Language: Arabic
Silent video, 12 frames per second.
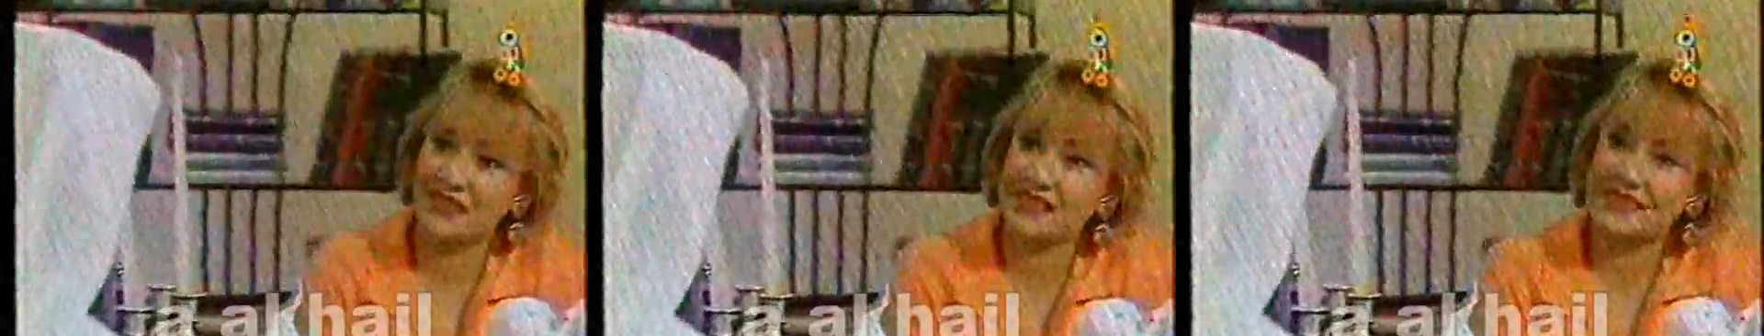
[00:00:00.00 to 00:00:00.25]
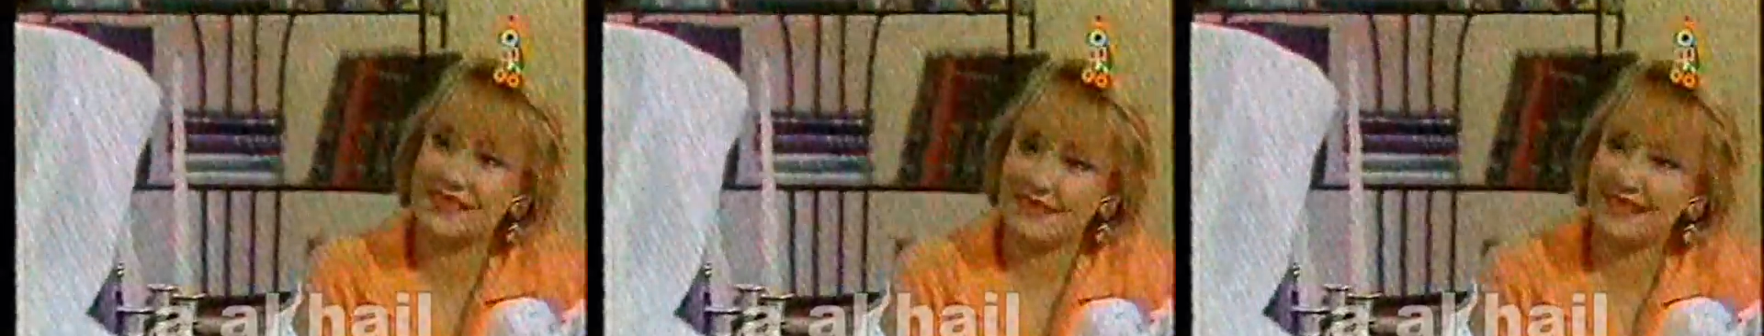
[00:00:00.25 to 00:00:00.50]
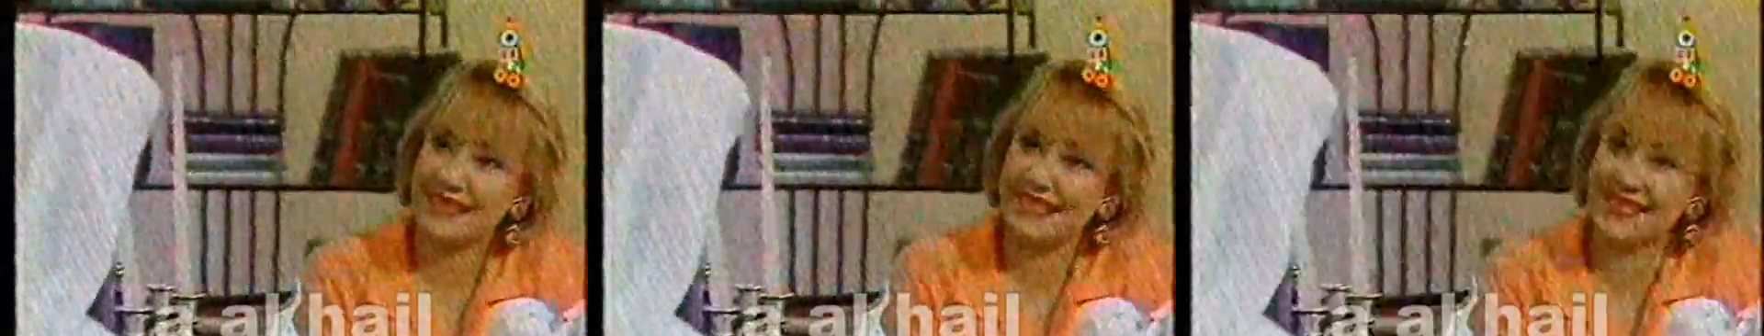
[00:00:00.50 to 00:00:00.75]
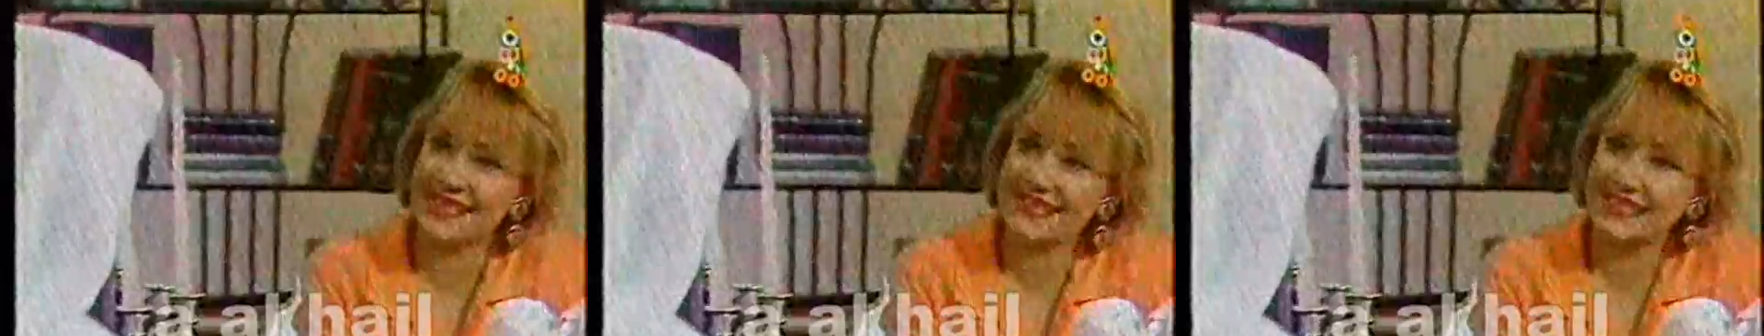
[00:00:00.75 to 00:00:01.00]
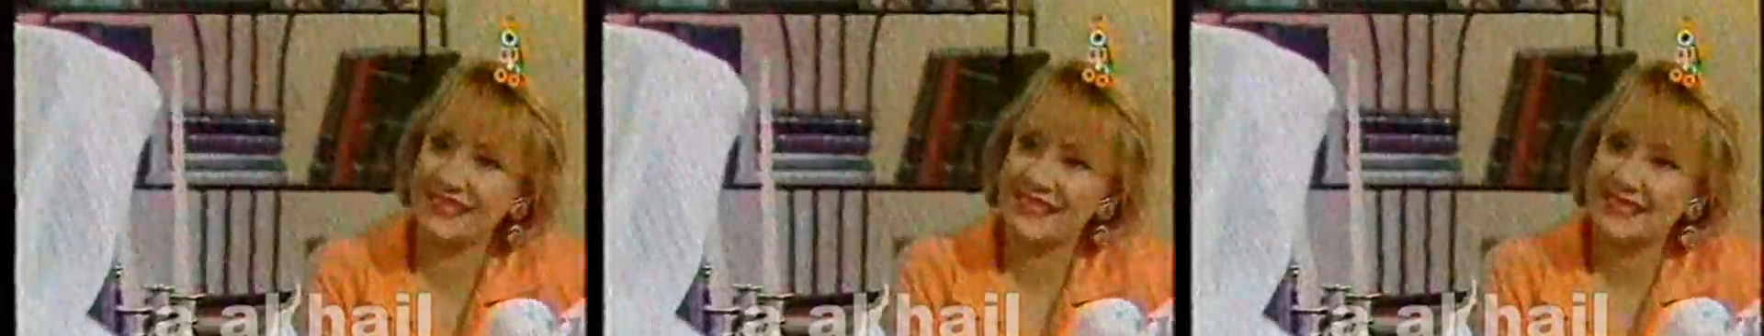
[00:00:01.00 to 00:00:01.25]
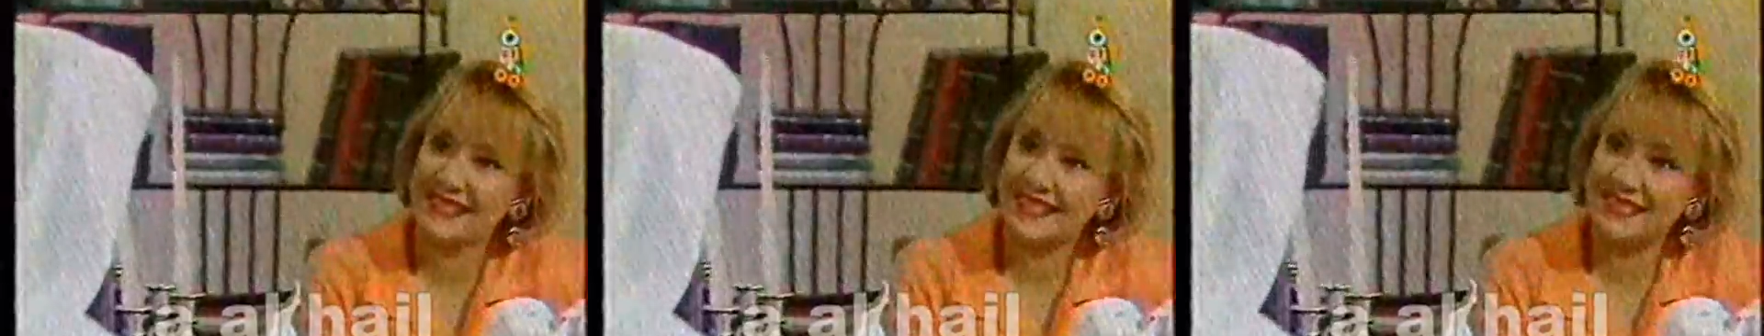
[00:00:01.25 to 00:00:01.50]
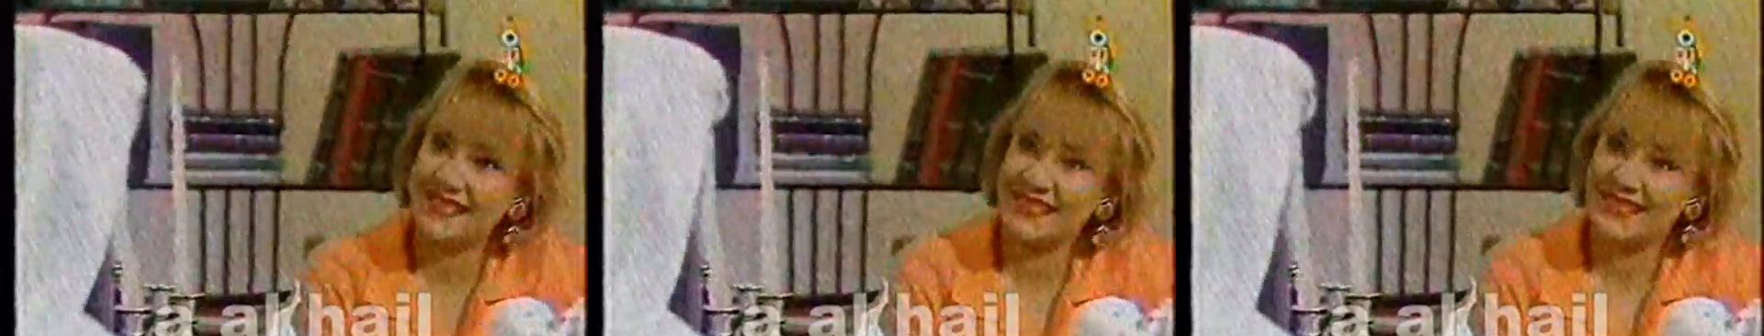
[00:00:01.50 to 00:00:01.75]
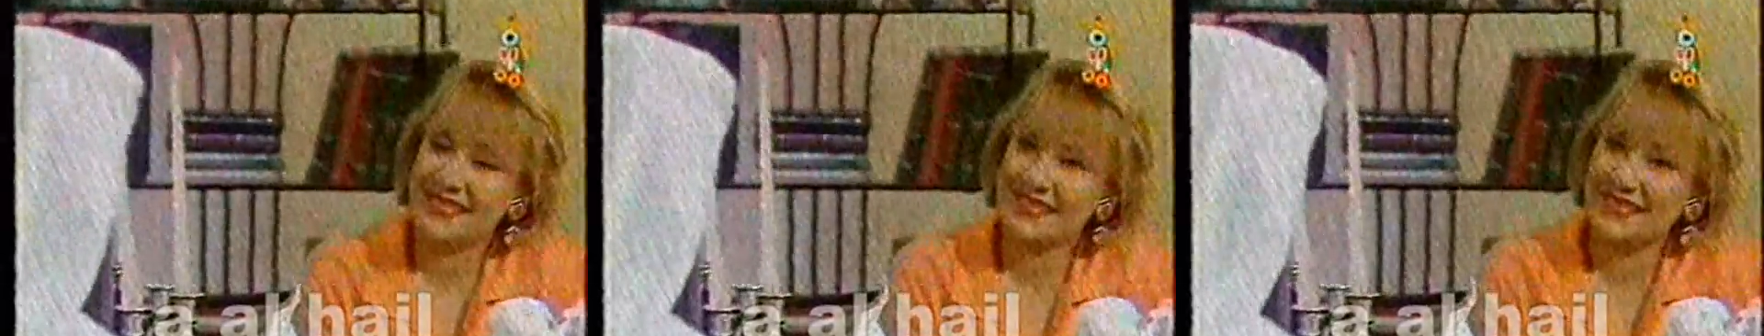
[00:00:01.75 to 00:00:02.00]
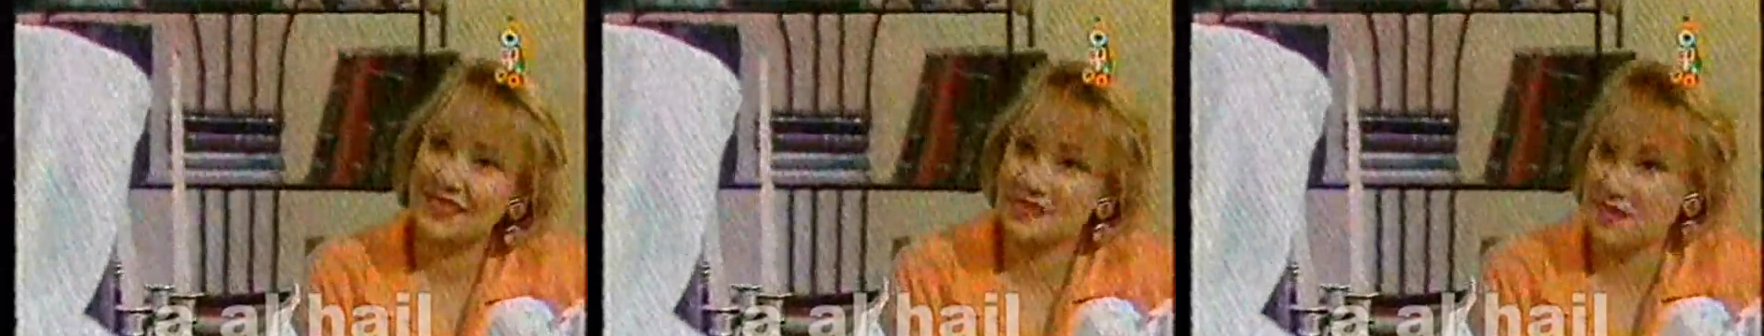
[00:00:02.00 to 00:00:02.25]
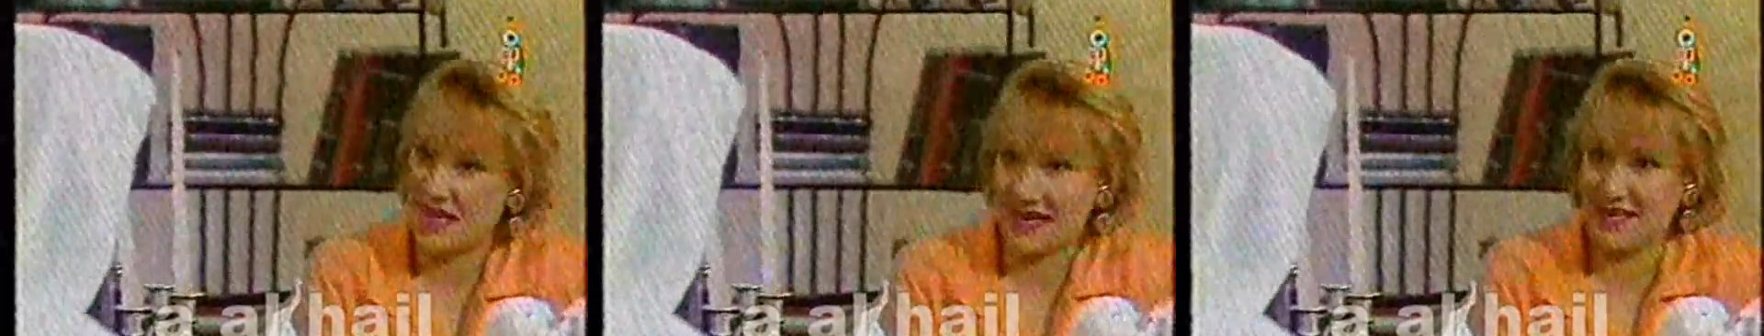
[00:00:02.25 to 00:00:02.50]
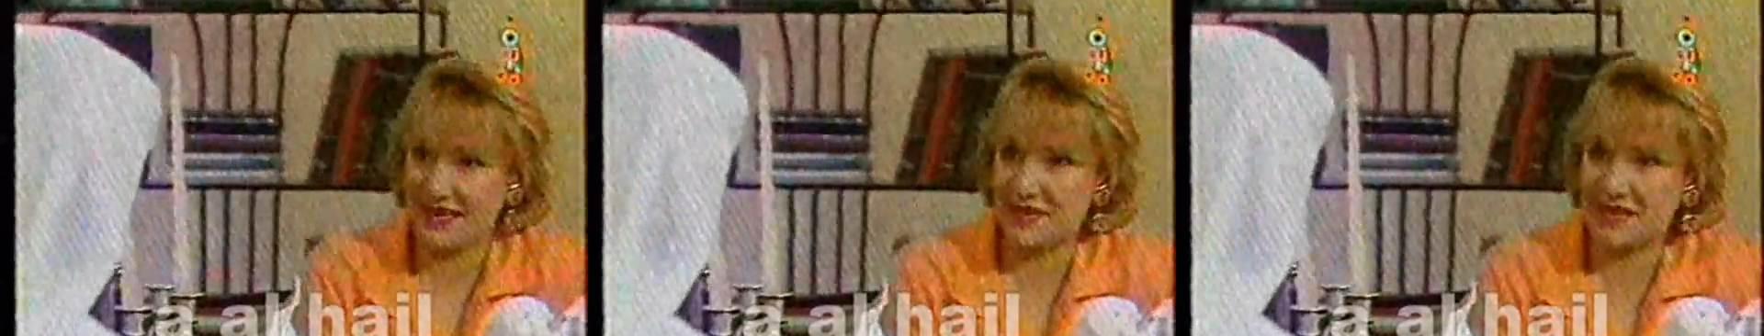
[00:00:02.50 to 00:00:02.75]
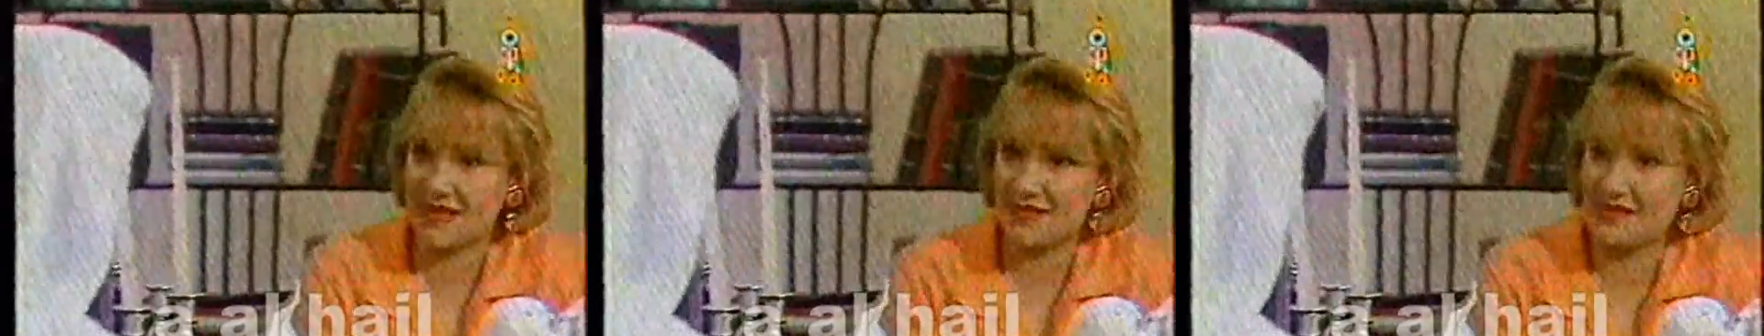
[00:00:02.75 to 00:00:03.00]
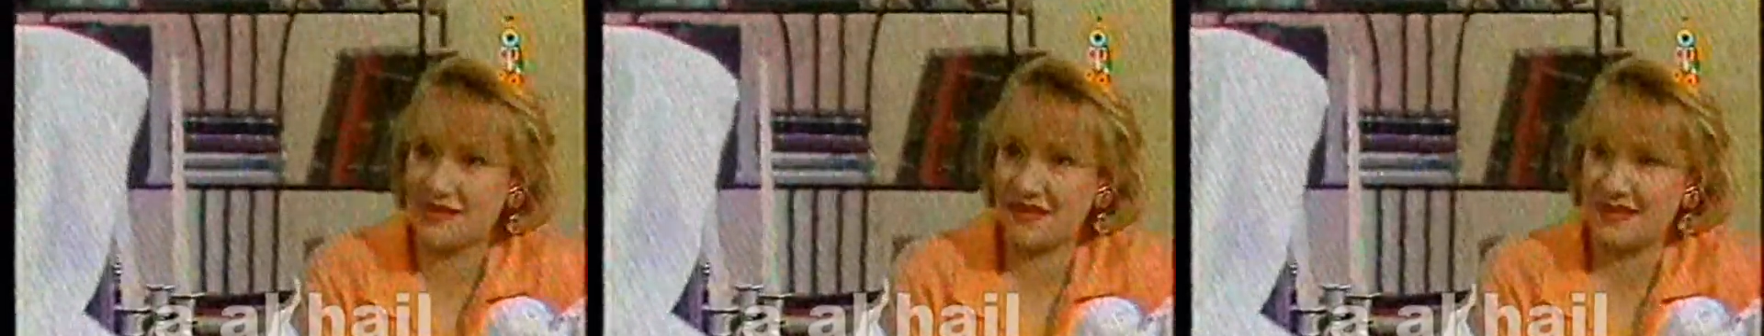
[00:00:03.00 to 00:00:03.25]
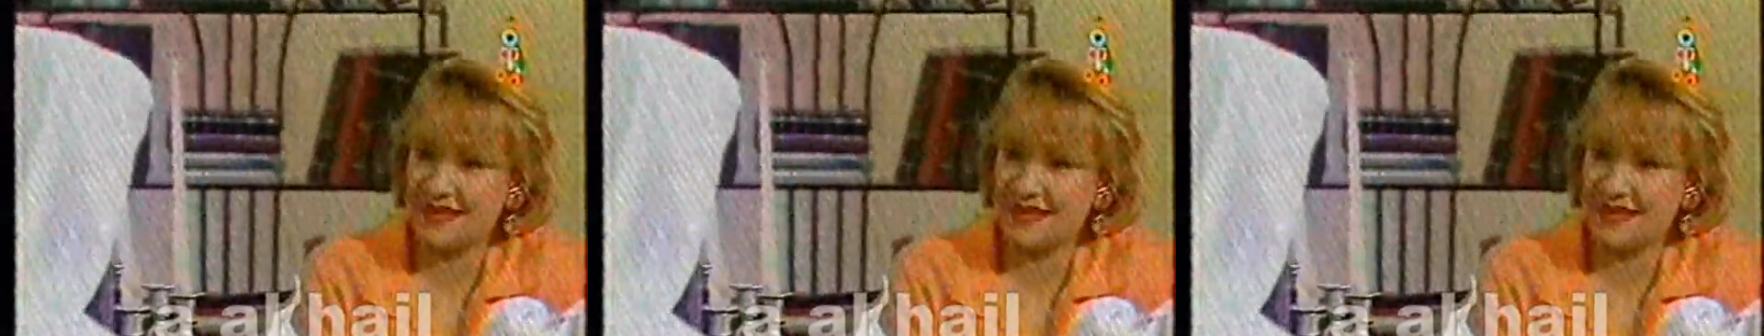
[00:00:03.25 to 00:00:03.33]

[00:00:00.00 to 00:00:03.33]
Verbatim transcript: هنا في قطر رحت له؟ إيه. لا والله ما رحت انا آه، بس